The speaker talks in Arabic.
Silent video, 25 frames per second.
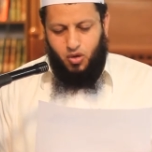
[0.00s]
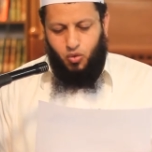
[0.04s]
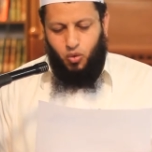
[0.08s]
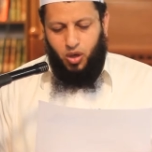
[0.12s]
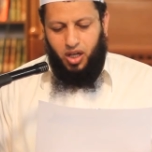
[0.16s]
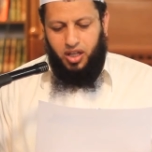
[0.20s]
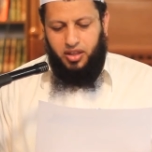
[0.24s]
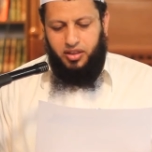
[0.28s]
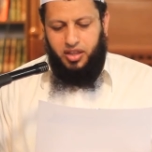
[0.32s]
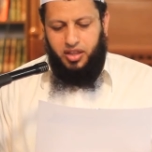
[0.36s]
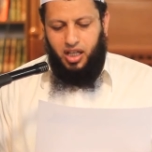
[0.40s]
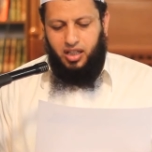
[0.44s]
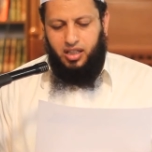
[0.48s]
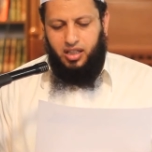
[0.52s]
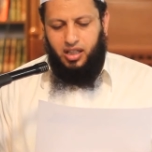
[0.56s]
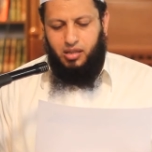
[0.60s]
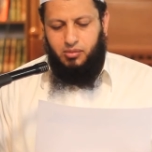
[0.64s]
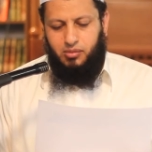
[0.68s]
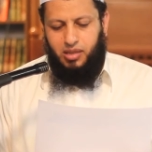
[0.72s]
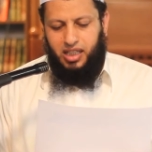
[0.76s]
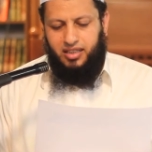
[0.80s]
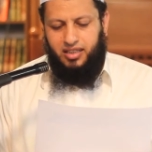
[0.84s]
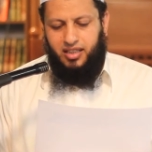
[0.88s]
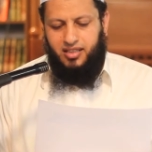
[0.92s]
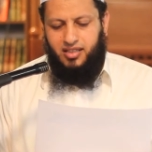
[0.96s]
وإن ذكر
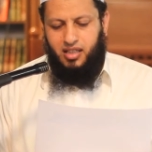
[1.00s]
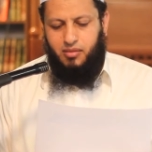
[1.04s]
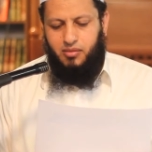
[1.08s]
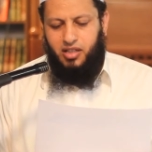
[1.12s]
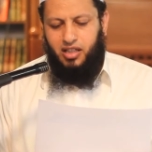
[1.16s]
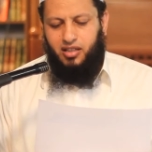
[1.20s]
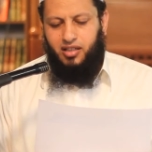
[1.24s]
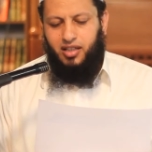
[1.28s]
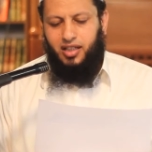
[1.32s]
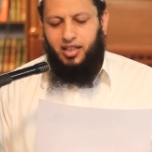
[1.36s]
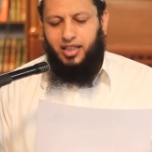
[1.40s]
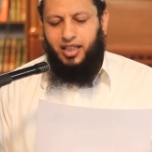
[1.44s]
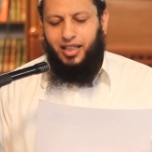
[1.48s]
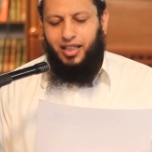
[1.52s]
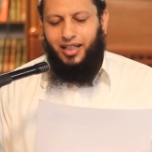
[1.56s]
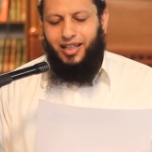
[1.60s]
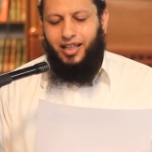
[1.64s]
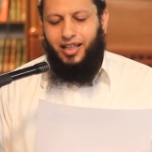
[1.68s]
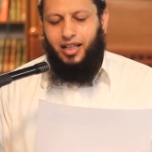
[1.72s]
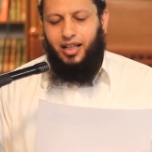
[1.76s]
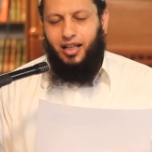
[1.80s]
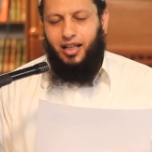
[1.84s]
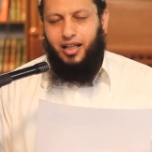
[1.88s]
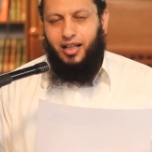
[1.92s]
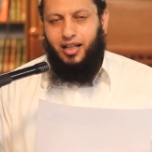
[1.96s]
بعد زمن قليل
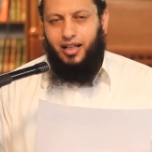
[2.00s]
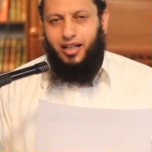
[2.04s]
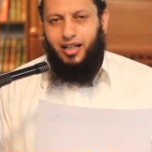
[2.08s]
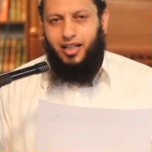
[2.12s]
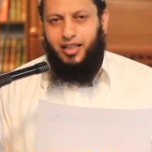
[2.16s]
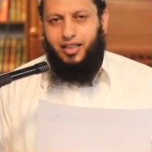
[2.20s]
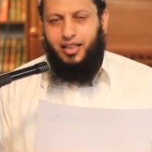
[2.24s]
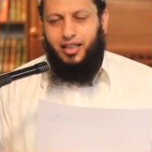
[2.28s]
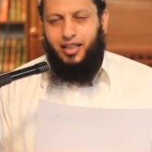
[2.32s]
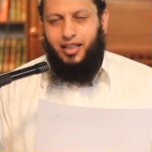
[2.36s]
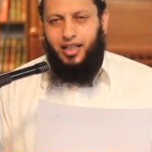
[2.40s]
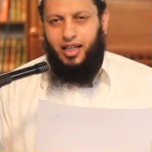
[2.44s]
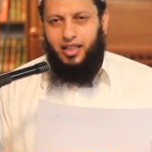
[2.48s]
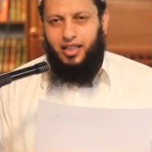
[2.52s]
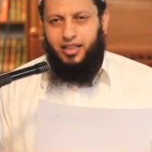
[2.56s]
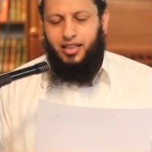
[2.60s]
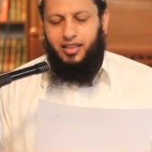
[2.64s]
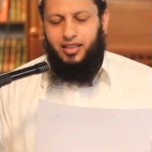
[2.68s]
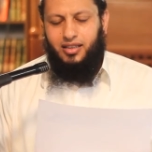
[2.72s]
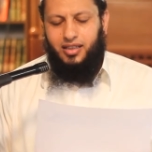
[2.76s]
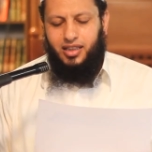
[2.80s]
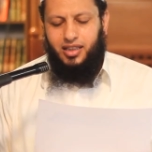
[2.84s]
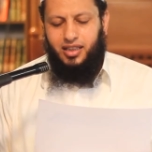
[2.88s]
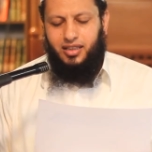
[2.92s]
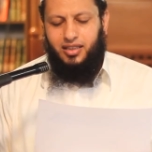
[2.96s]

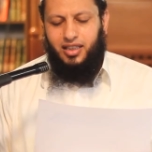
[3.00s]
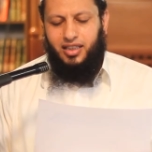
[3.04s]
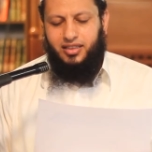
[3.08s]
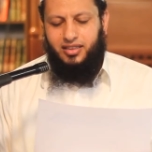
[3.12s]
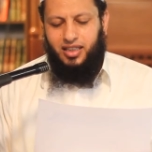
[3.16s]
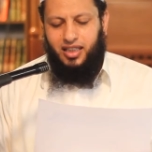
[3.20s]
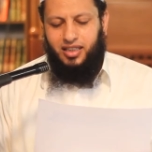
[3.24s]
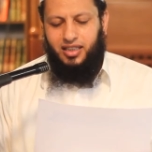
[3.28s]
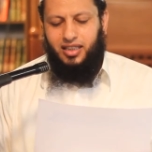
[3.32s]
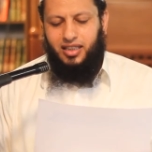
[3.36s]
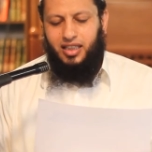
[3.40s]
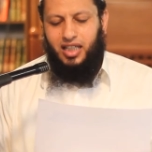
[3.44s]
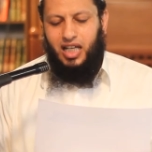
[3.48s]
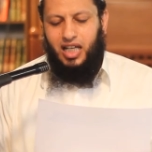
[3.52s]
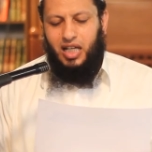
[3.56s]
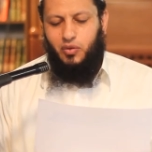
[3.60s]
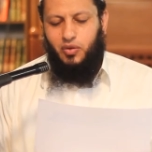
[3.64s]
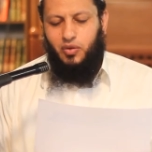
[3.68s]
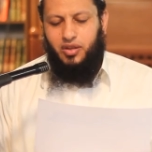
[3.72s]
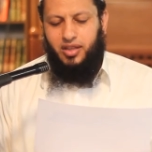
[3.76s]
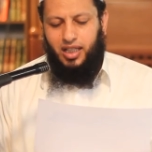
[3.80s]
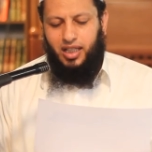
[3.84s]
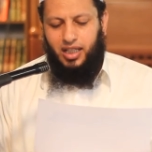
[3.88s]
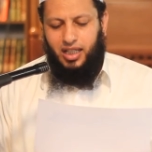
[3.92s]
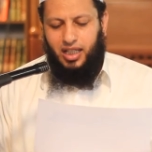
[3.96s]
كدقيقتين
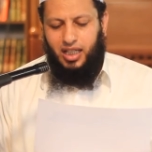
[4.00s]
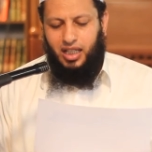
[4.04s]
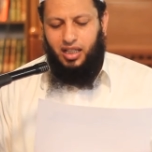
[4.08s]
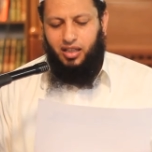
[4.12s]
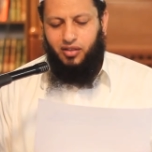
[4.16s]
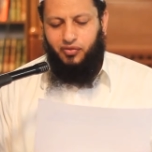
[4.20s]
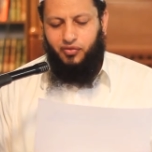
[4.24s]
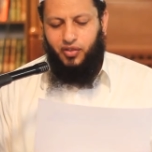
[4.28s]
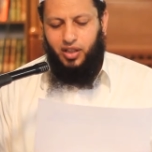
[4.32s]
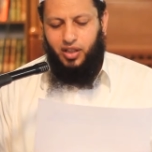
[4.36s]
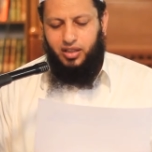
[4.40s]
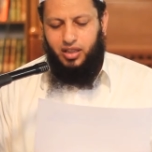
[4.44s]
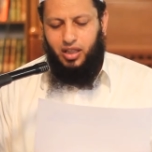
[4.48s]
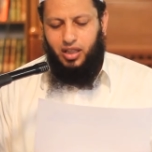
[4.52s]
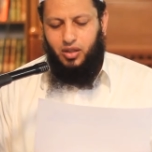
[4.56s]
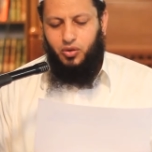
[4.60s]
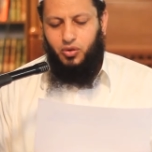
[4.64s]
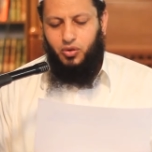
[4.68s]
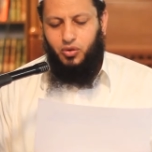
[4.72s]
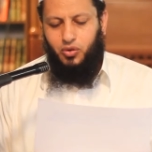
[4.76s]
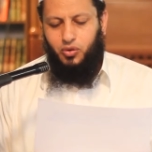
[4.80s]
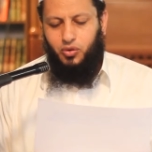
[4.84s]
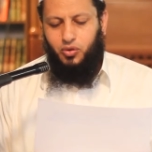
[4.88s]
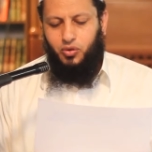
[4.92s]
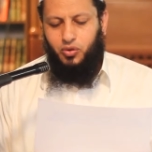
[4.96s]
أو ثلاث
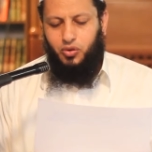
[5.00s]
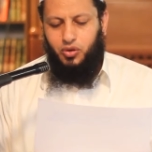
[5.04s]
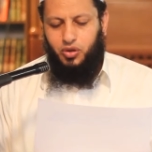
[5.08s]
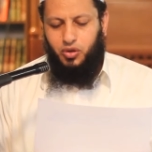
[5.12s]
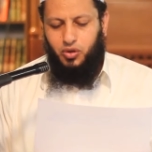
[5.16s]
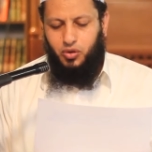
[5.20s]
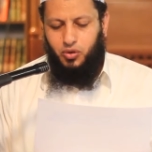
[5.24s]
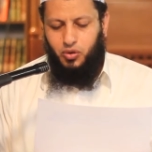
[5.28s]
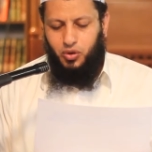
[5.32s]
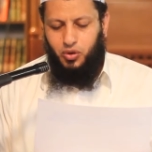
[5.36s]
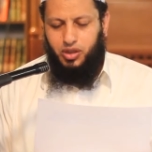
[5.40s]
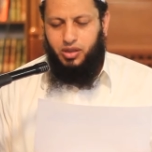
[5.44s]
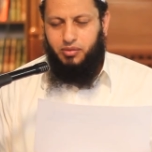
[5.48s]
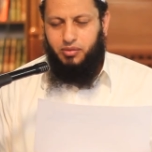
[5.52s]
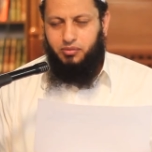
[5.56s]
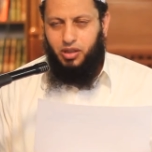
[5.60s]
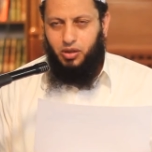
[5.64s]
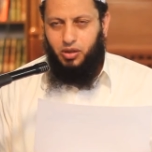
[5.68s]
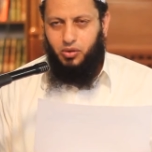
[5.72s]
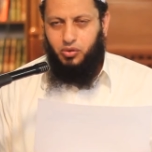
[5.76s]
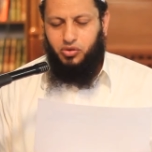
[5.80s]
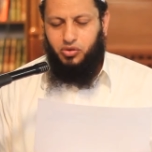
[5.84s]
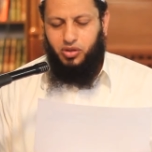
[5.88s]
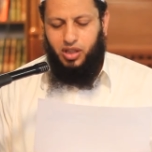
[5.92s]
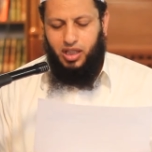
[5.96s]
فإنه
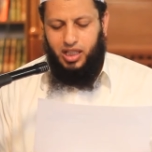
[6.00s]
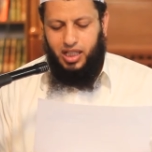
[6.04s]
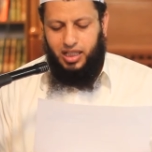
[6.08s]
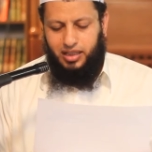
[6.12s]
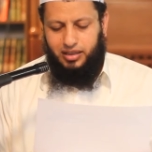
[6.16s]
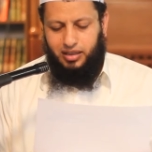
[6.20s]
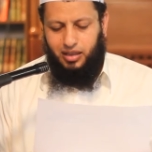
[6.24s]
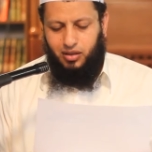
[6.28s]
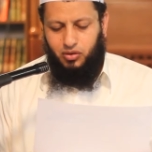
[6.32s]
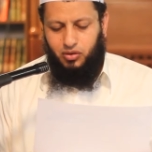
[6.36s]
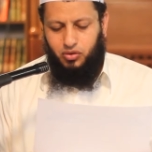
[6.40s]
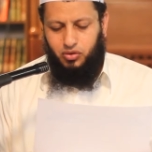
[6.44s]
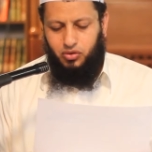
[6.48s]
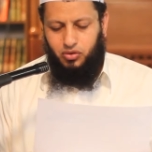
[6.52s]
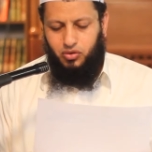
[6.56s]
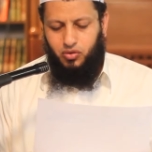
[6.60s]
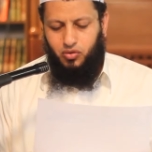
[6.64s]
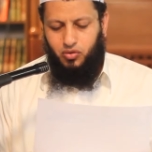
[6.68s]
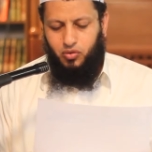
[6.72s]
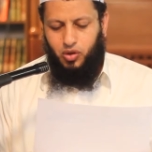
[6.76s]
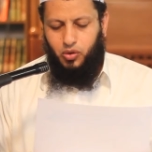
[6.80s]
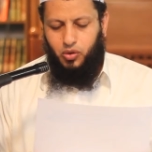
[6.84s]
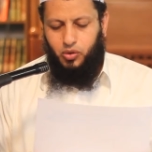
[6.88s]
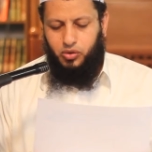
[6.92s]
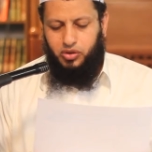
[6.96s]
يكمل صلاته
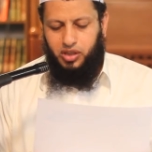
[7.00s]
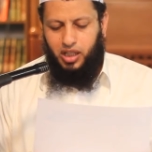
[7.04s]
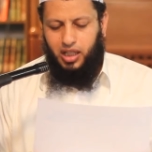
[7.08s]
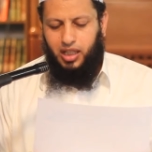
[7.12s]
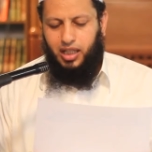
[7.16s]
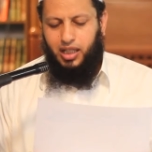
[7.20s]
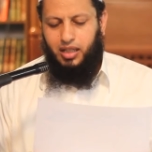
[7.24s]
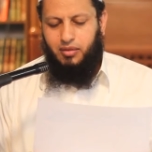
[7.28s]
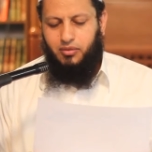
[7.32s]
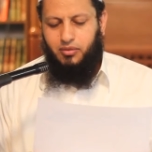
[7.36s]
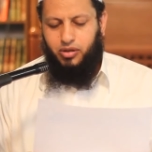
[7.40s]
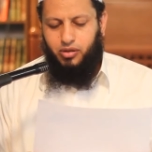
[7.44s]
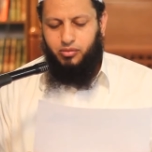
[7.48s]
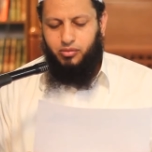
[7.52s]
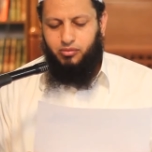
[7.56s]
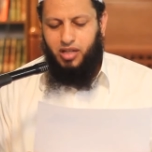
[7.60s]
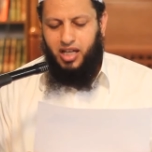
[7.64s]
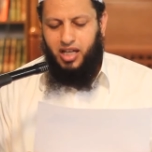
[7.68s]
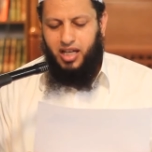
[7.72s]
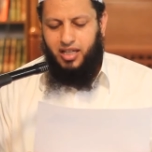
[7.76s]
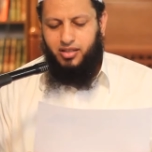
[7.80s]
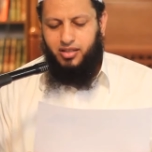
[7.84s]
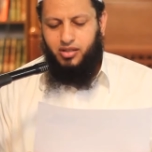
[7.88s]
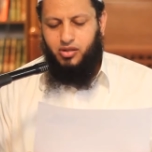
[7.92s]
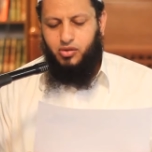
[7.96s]
ويسلم ثم
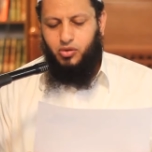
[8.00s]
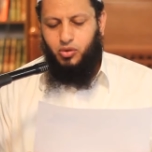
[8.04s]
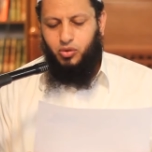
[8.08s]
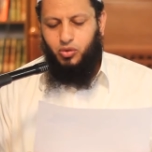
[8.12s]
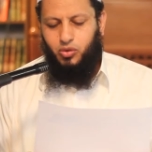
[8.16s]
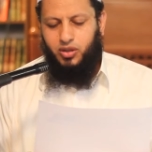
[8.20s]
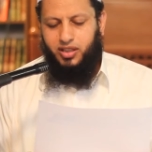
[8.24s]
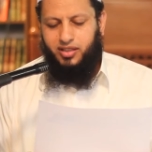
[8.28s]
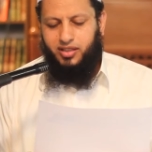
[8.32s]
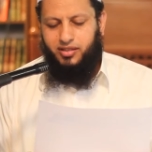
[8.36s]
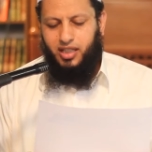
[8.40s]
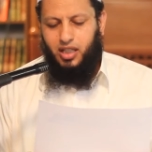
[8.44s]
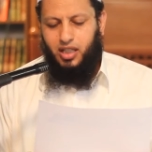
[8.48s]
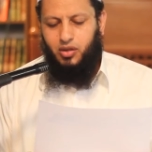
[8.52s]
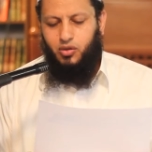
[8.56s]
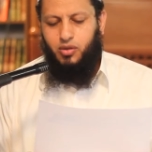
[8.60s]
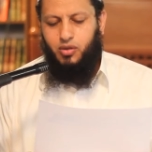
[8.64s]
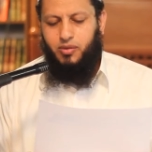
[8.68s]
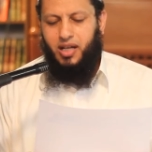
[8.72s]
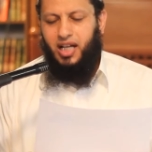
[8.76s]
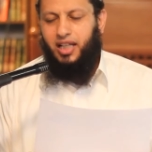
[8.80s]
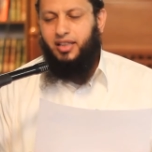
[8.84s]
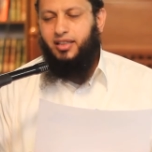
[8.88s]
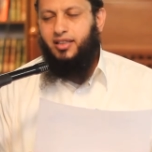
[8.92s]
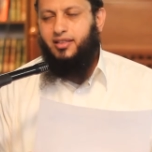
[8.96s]
يسجد للسهو
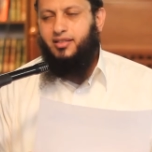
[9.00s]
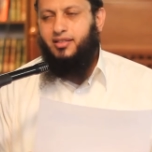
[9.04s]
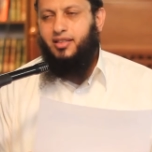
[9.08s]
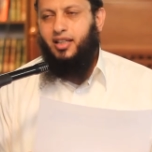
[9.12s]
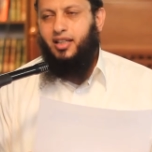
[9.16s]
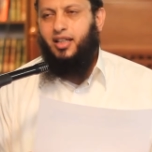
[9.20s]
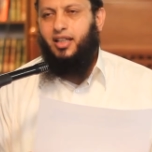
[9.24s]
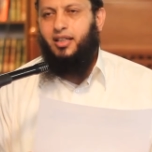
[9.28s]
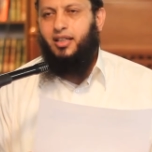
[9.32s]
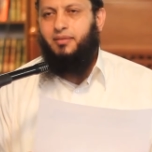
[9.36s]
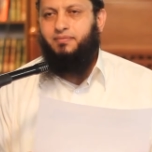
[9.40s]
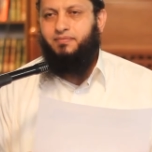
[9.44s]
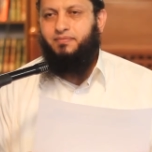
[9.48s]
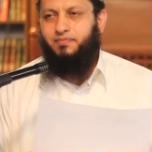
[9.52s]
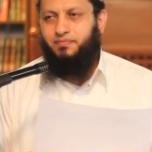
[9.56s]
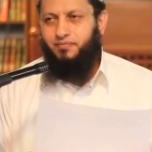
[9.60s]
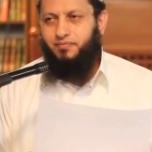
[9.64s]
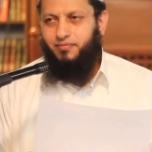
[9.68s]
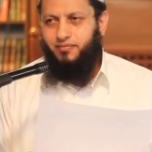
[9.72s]
بعد السلام